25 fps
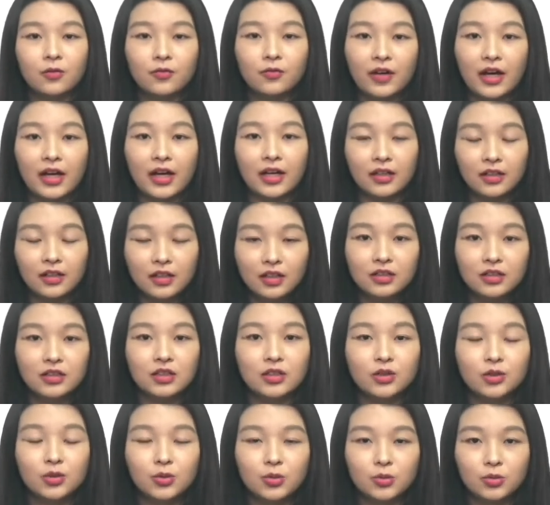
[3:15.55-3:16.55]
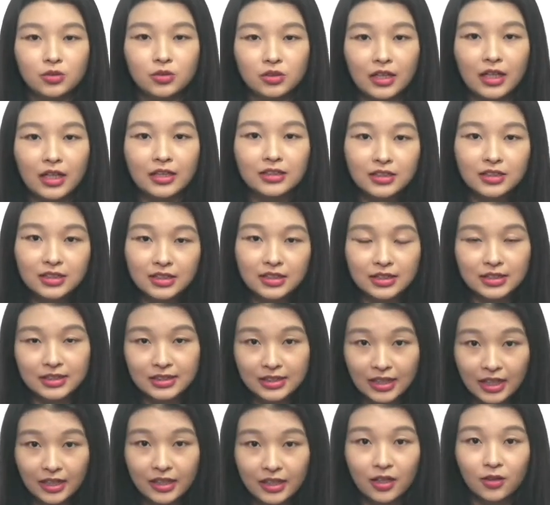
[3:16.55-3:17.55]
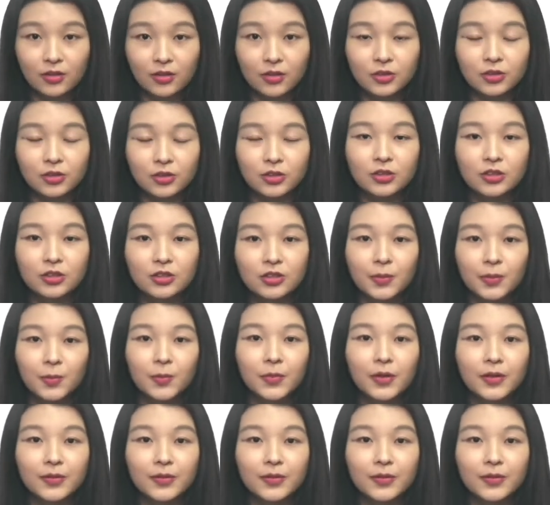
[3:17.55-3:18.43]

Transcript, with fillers: 我反而更清楚知道自己想要的是什